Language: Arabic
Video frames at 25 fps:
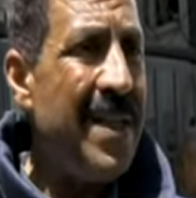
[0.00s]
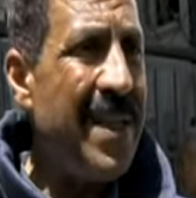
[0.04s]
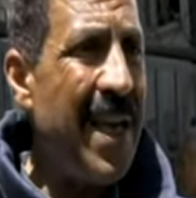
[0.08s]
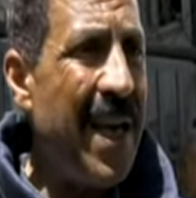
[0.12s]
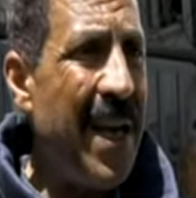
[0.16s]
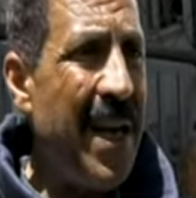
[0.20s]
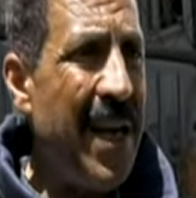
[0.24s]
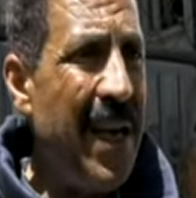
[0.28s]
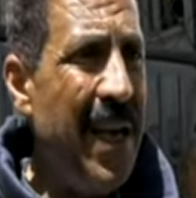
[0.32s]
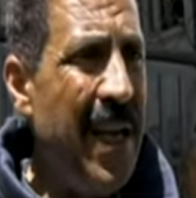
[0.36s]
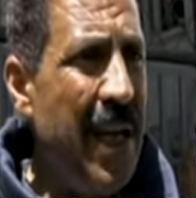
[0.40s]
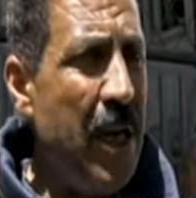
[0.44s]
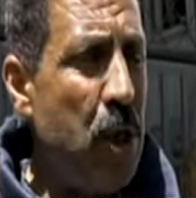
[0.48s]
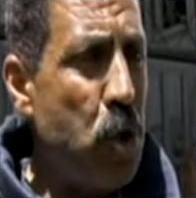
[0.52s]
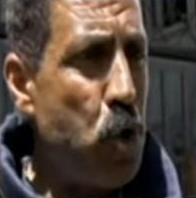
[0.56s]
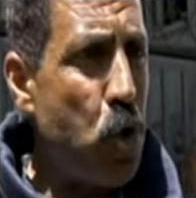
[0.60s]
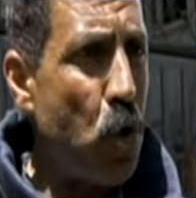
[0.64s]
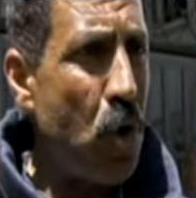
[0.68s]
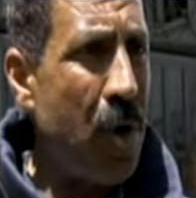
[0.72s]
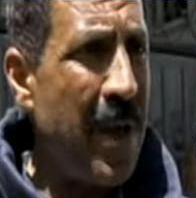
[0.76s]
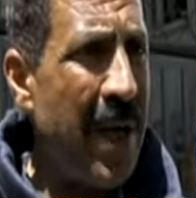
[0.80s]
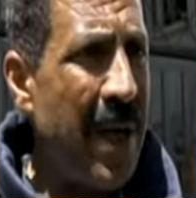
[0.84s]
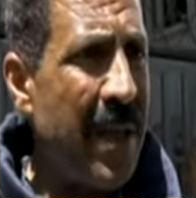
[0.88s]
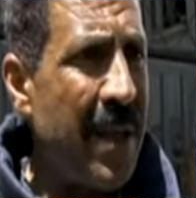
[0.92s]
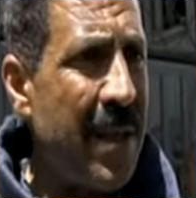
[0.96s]
ترحيل
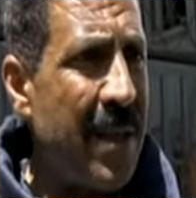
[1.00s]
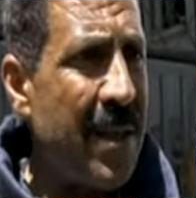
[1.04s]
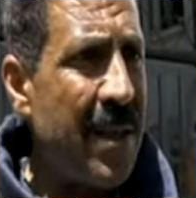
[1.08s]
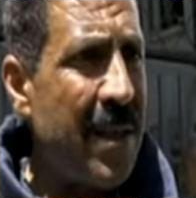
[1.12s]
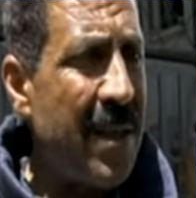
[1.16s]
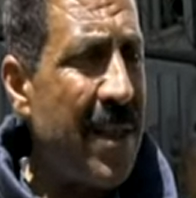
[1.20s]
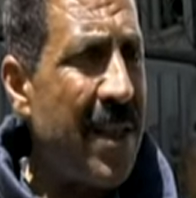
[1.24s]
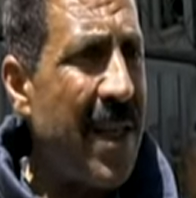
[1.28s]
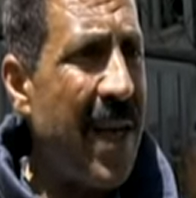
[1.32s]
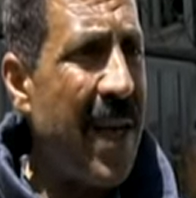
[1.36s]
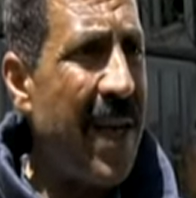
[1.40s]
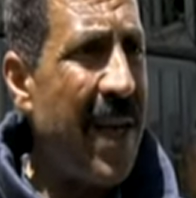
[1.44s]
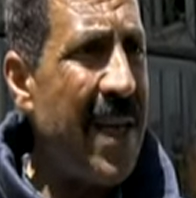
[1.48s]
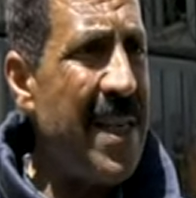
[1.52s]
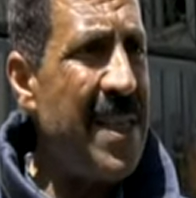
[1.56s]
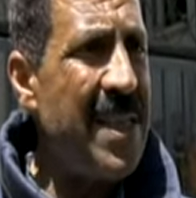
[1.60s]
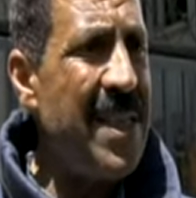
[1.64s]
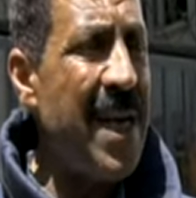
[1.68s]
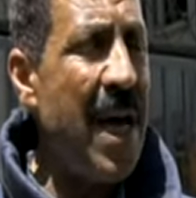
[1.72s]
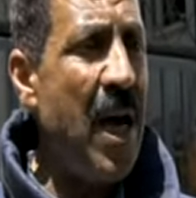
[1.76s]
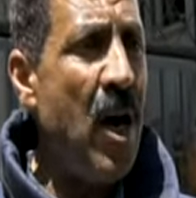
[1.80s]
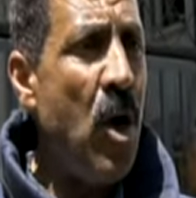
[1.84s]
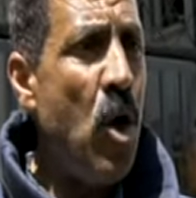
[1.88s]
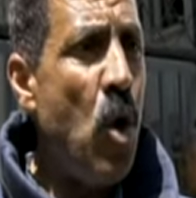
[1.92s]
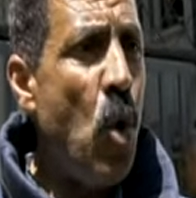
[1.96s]
سكان قطاع
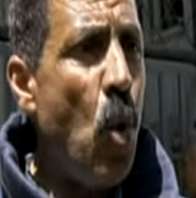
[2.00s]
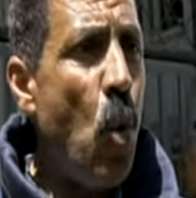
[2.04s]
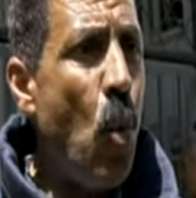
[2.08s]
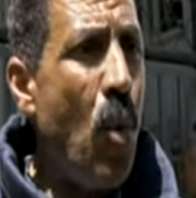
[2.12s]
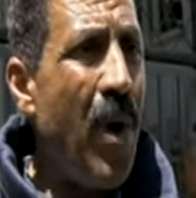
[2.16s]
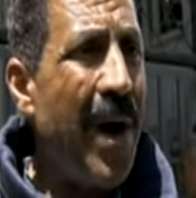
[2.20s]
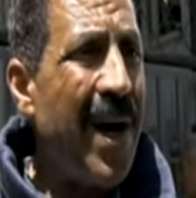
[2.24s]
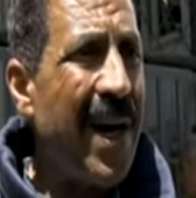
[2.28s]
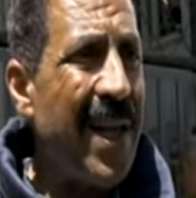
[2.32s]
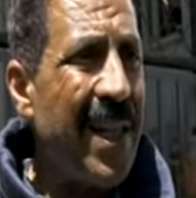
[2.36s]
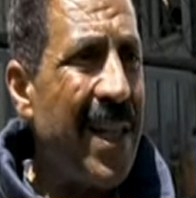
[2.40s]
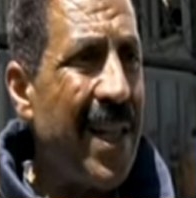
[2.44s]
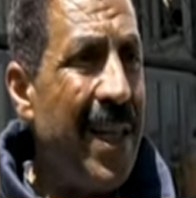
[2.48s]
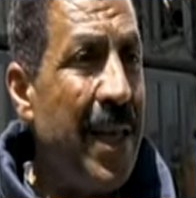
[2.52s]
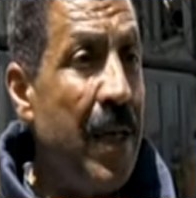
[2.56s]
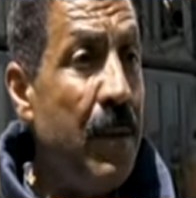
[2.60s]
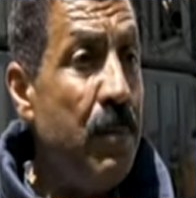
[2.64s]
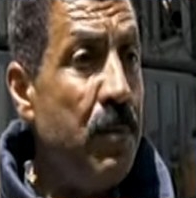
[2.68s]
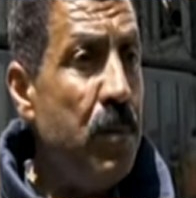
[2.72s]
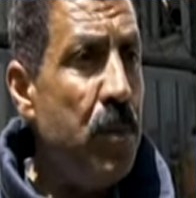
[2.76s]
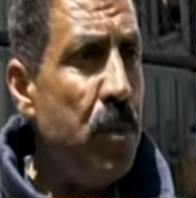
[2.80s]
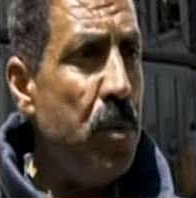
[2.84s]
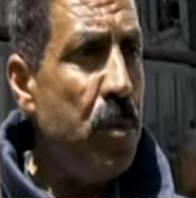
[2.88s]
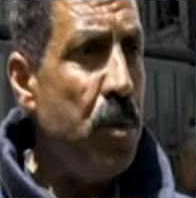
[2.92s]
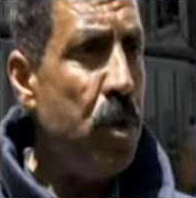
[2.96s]
غزة
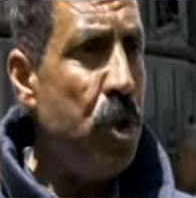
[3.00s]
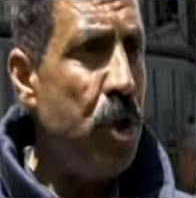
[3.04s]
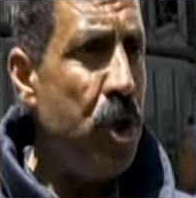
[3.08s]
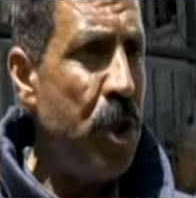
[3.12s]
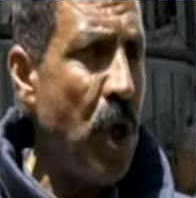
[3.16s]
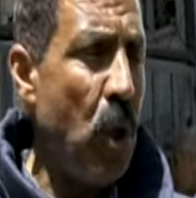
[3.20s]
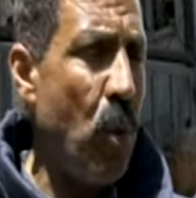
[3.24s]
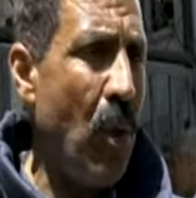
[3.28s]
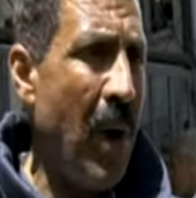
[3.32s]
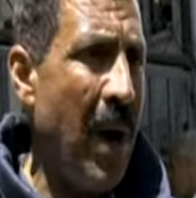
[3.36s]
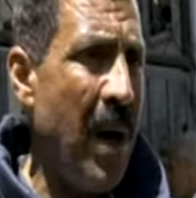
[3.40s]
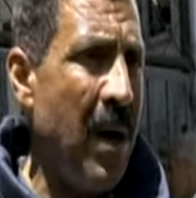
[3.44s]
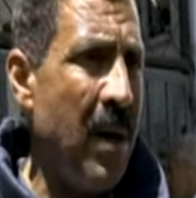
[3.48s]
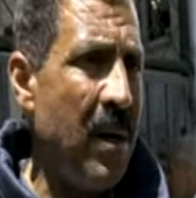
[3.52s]
وقتلهم جوعا